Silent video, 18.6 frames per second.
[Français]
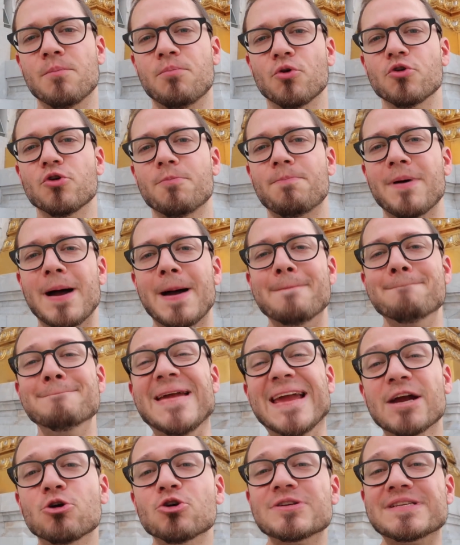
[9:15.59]
pour ne pas
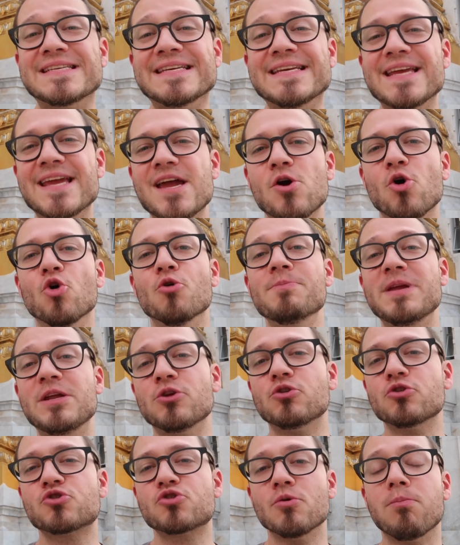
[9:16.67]
m'égosiller au
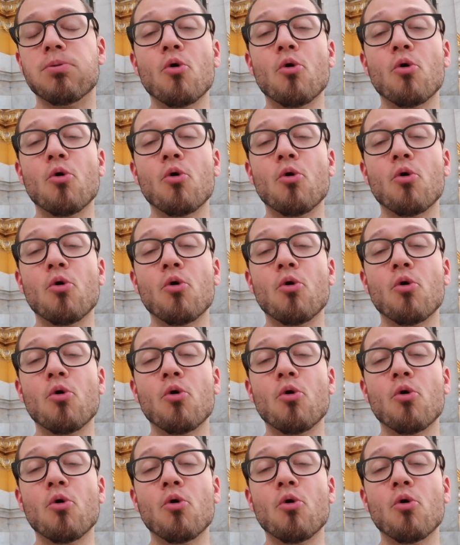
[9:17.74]
milieu de ce